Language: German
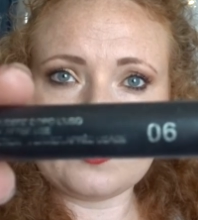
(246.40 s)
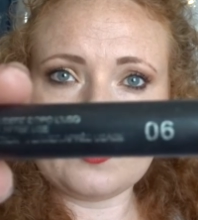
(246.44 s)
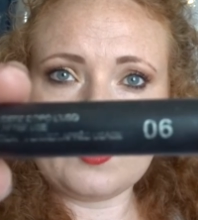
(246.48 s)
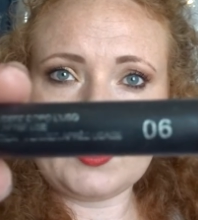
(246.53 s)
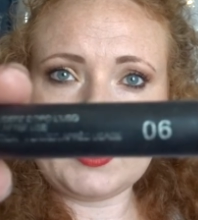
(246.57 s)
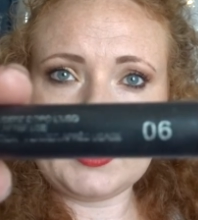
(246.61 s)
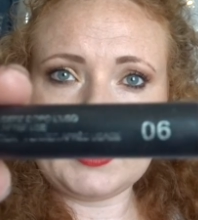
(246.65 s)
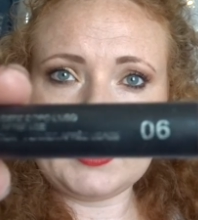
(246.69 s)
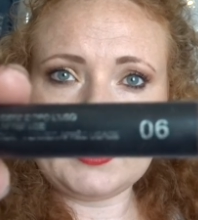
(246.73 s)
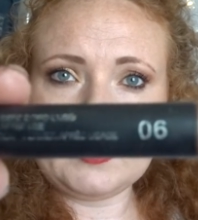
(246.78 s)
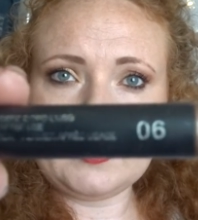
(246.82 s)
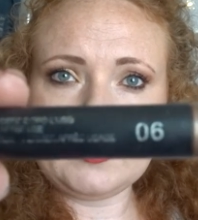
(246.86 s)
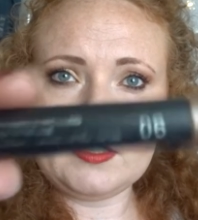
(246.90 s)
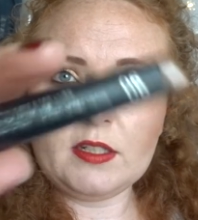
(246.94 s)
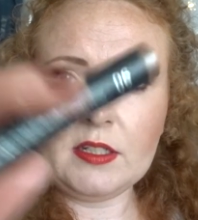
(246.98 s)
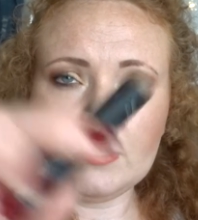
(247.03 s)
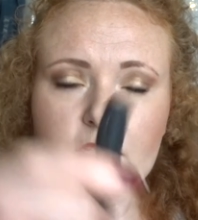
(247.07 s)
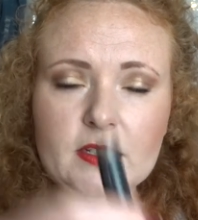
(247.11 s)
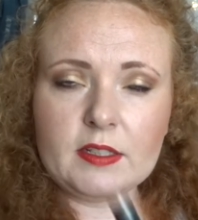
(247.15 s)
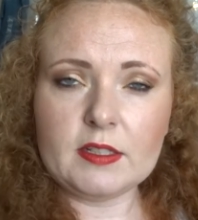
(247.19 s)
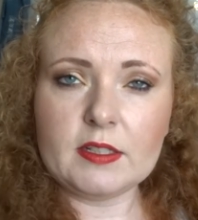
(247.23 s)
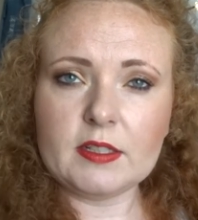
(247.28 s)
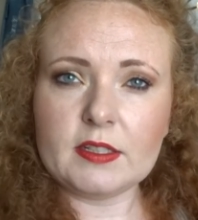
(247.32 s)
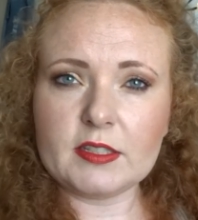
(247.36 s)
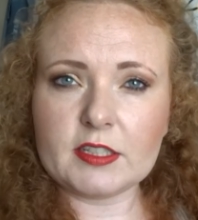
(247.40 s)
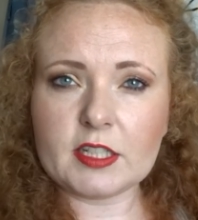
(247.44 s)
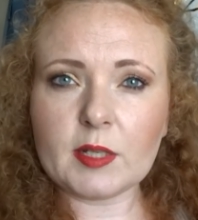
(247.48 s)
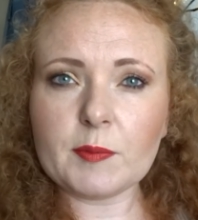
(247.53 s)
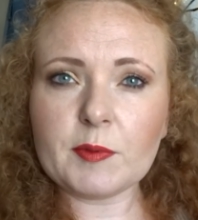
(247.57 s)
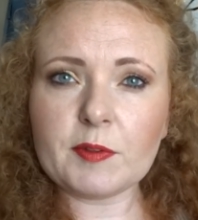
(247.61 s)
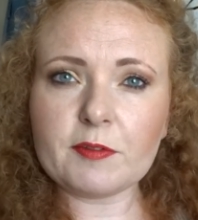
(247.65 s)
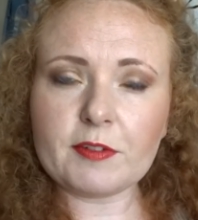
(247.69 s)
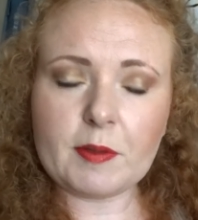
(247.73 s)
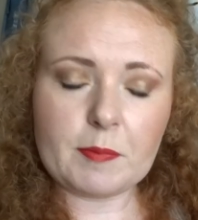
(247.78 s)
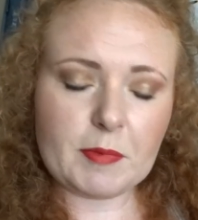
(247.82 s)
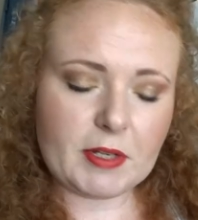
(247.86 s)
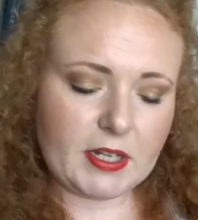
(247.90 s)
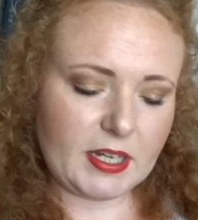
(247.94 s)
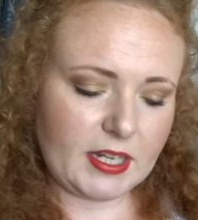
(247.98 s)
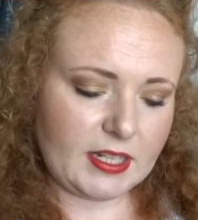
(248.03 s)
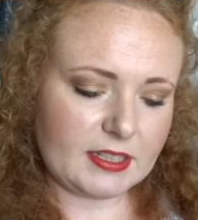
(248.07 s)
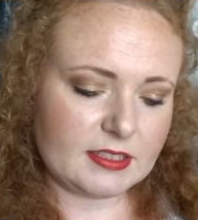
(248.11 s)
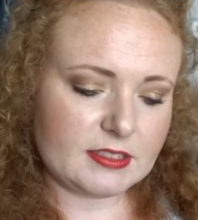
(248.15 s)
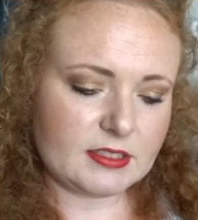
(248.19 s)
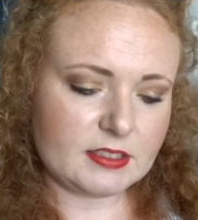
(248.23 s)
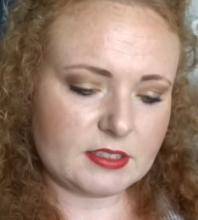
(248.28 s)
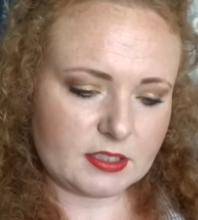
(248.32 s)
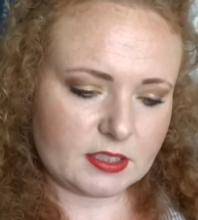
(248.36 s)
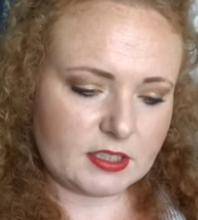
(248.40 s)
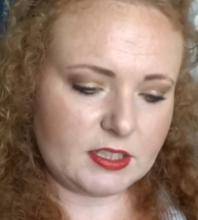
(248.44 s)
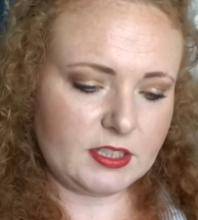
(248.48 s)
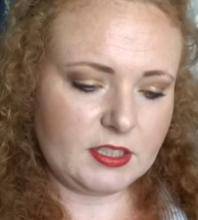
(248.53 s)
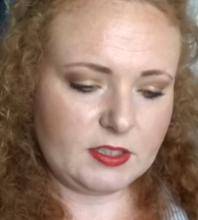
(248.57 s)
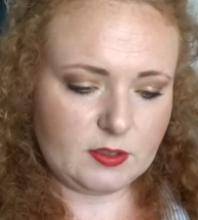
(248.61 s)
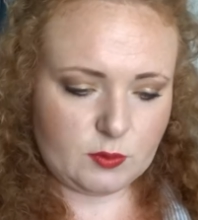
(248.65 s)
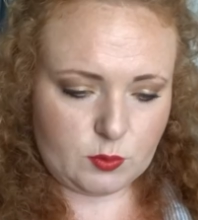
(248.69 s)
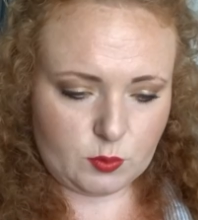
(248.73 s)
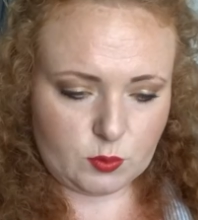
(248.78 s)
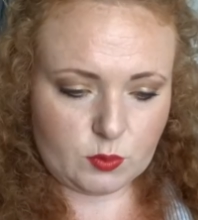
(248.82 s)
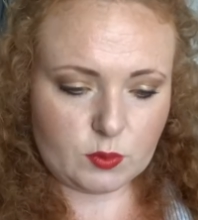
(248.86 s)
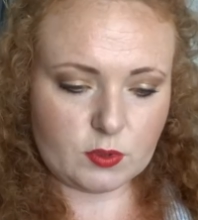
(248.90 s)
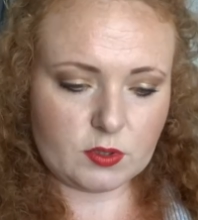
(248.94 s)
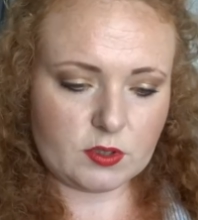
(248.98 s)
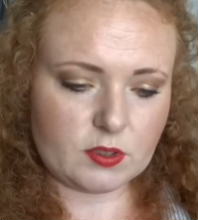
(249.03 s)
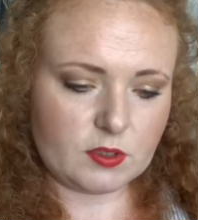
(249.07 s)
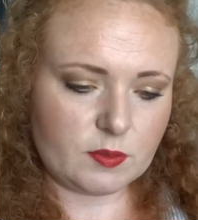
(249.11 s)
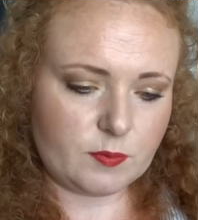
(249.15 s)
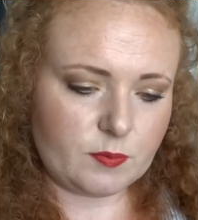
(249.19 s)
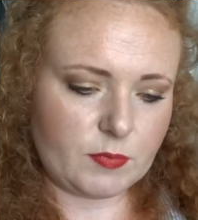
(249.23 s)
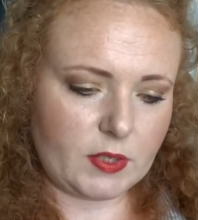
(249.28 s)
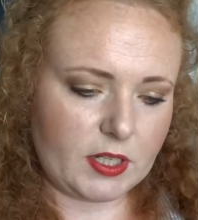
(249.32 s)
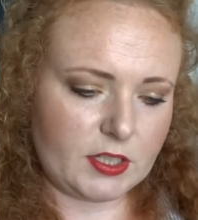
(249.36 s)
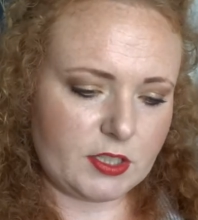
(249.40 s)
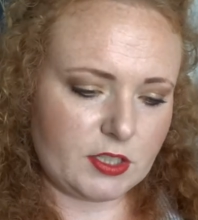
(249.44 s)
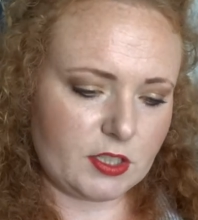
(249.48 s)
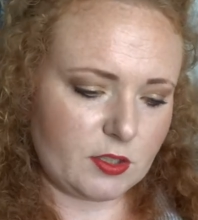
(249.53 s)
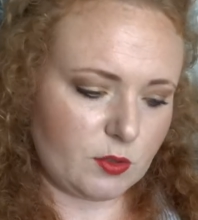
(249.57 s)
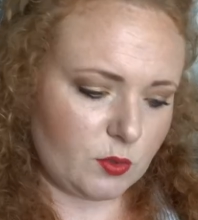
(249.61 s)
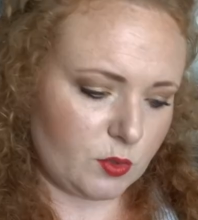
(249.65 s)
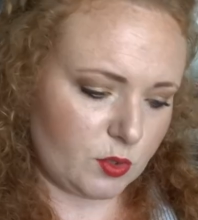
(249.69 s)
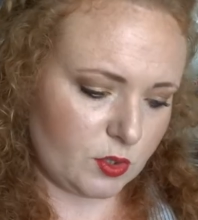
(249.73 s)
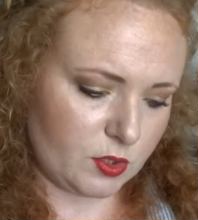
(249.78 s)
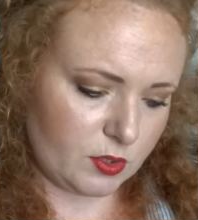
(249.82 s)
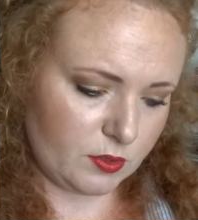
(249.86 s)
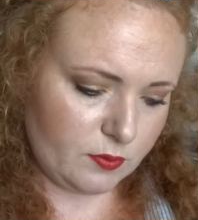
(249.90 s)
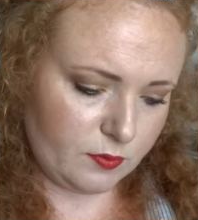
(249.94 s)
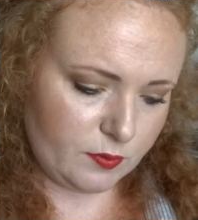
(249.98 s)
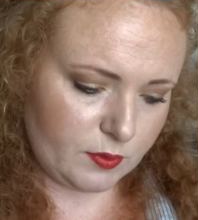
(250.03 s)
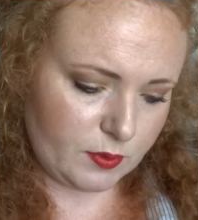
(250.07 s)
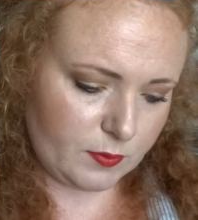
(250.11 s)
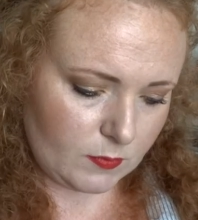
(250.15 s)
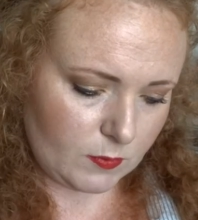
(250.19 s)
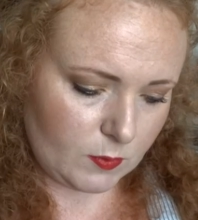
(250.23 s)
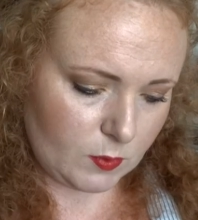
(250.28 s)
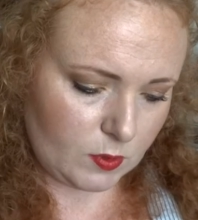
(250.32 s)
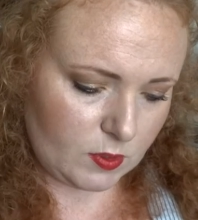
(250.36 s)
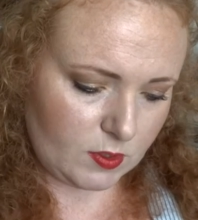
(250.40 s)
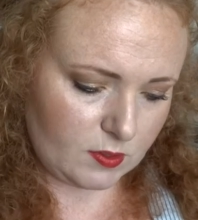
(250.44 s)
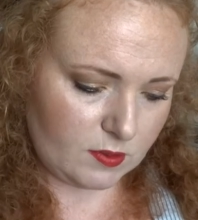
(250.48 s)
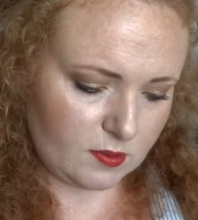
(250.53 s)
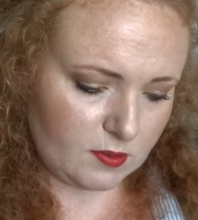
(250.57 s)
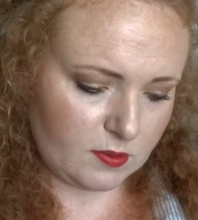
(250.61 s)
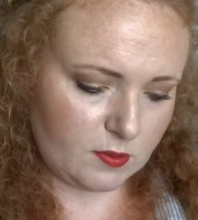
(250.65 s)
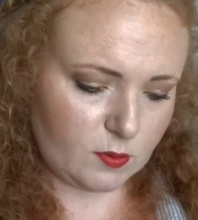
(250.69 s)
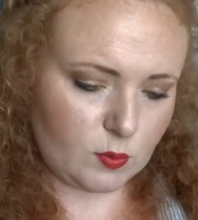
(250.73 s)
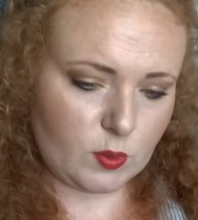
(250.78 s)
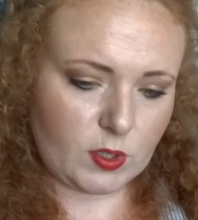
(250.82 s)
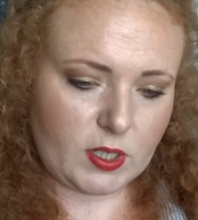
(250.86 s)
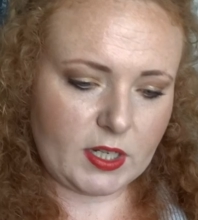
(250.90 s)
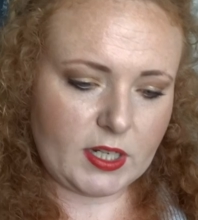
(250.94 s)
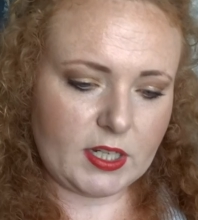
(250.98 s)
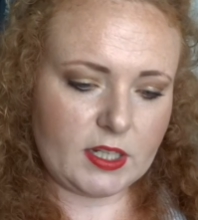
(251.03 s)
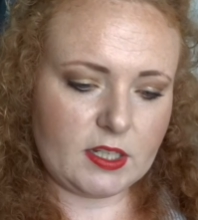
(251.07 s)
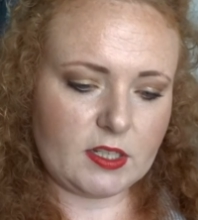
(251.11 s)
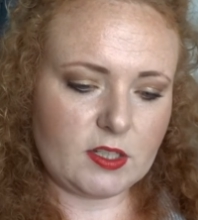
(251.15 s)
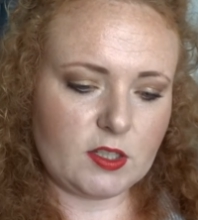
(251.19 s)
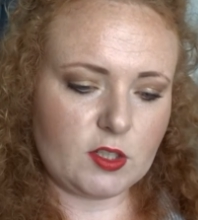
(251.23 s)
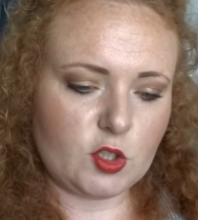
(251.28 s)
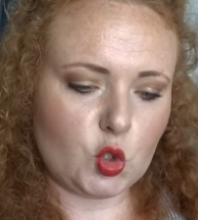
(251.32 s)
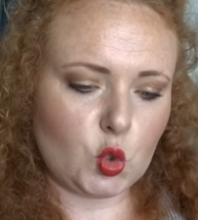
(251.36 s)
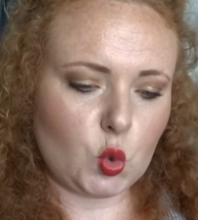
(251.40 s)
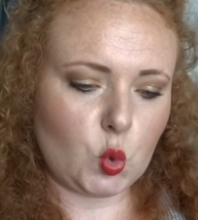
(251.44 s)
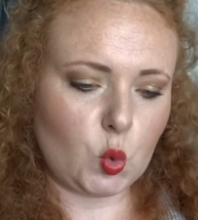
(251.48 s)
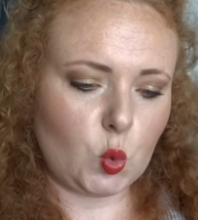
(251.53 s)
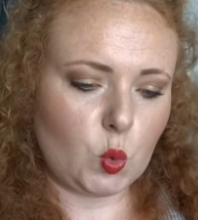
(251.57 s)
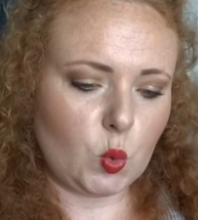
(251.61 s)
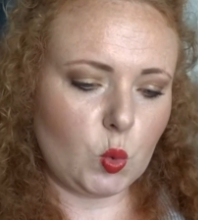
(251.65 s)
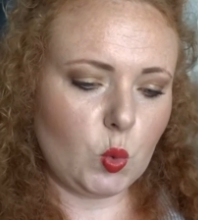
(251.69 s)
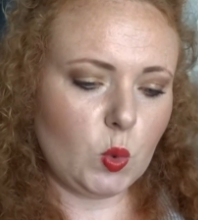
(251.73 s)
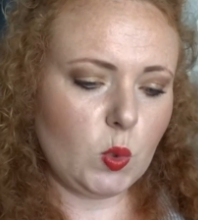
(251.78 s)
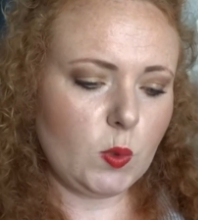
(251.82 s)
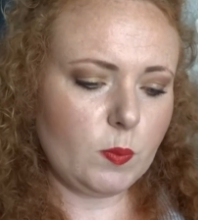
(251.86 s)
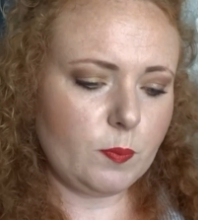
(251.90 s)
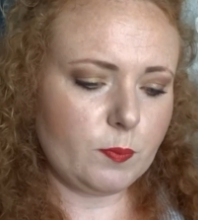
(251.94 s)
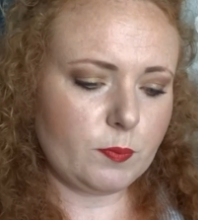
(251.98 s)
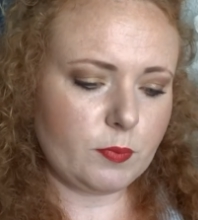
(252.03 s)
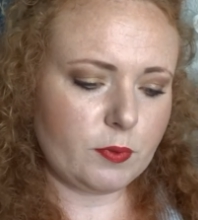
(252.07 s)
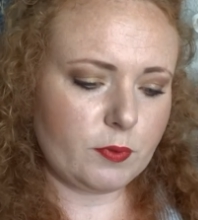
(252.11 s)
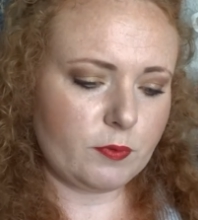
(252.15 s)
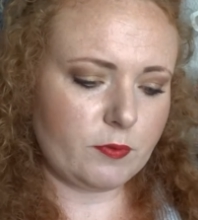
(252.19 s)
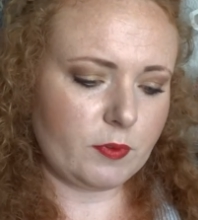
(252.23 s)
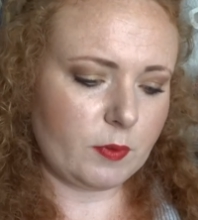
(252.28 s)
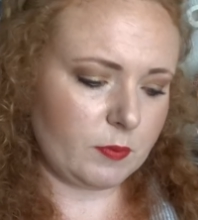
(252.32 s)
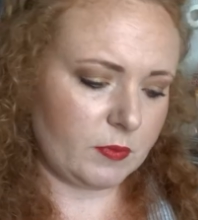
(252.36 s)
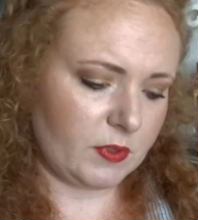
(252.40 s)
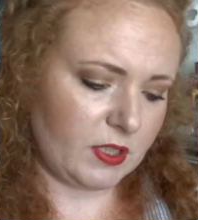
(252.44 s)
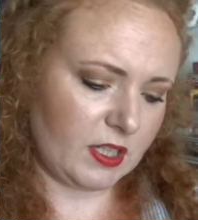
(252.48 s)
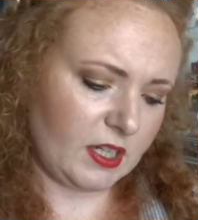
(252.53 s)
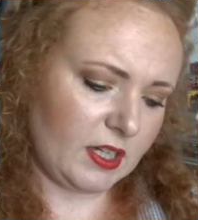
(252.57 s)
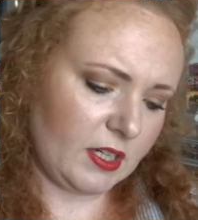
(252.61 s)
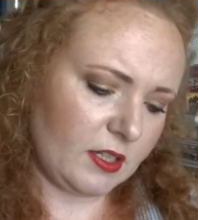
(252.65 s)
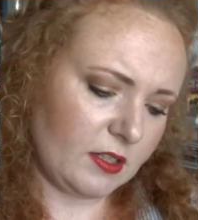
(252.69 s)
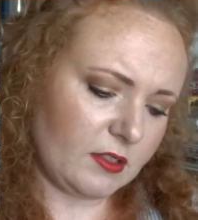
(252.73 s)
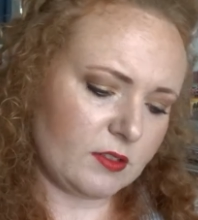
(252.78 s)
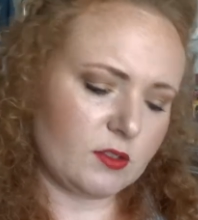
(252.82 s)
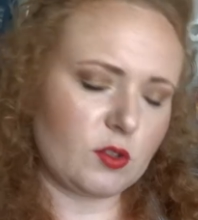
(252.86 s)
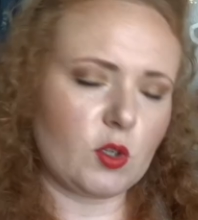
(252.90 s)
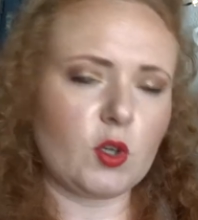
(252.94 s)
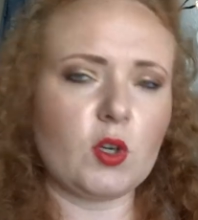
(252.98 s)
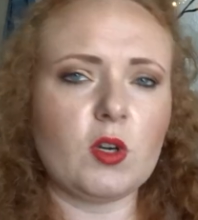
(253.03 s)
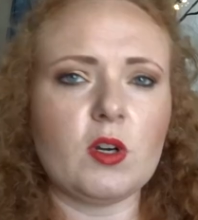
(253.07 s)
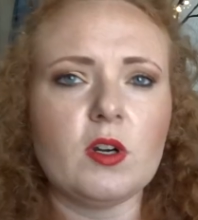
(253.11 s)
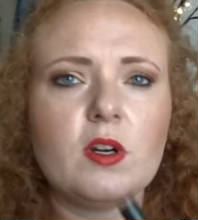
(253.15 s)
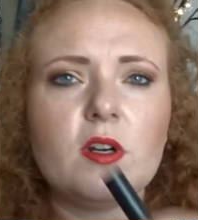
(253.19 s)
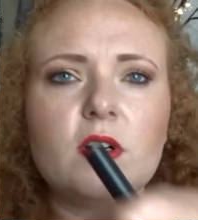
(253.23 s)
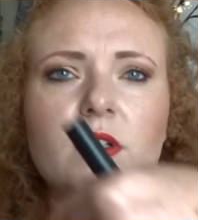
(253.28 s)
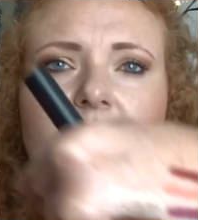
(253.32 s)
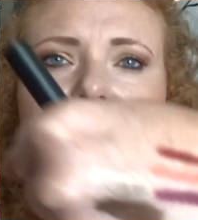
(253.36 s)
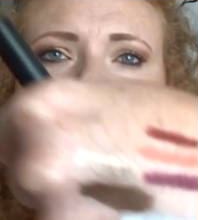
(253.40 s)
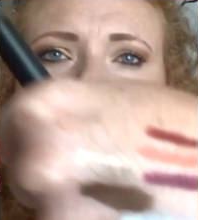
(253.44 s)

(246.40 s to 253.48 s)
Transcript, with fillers: so ein, ich glaube, das war mein erster Kiko ähm, eyeshadow Und das ist so ein Taub. Ja, doch,